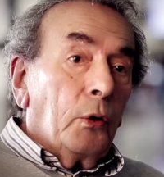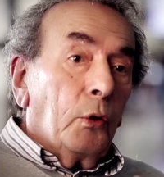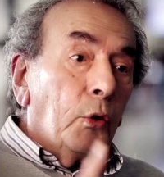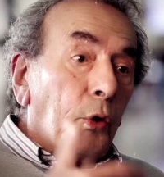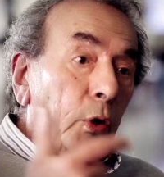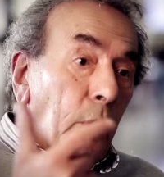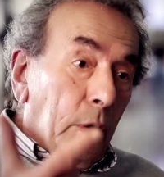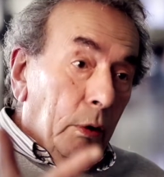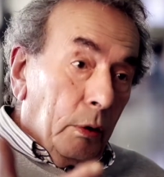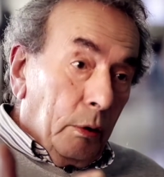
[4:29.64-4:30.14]

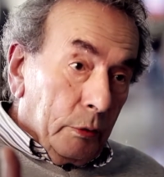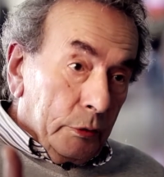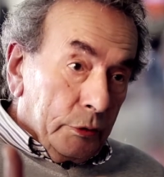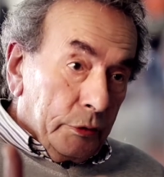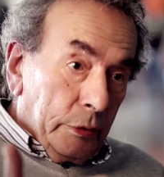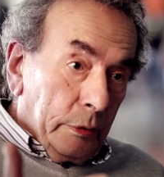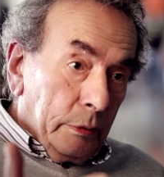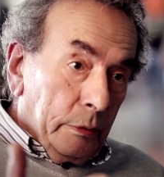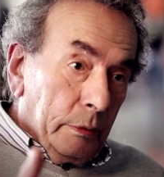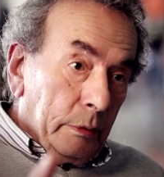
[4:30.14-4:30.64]

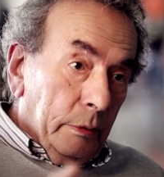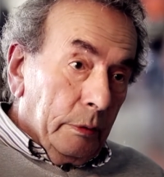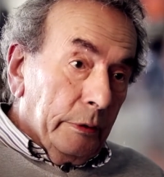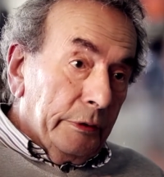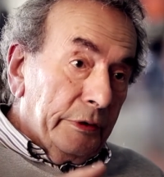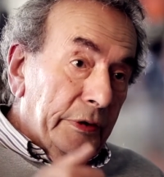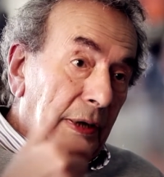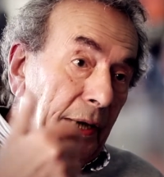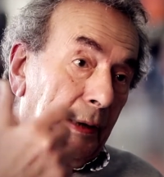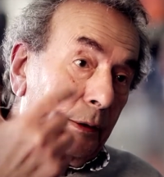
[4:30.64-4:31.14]
Orange,
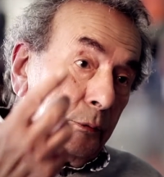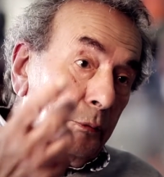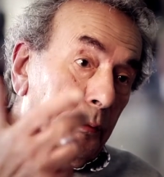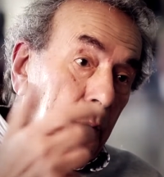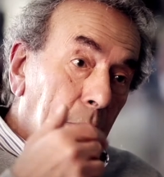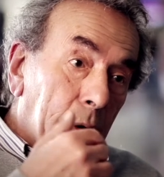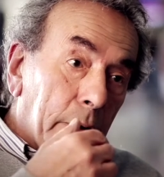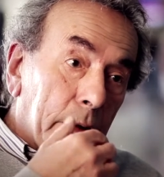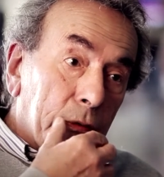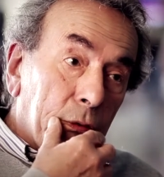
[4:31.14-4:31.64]
c'est la
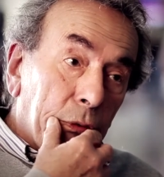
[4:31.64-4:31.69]
couleur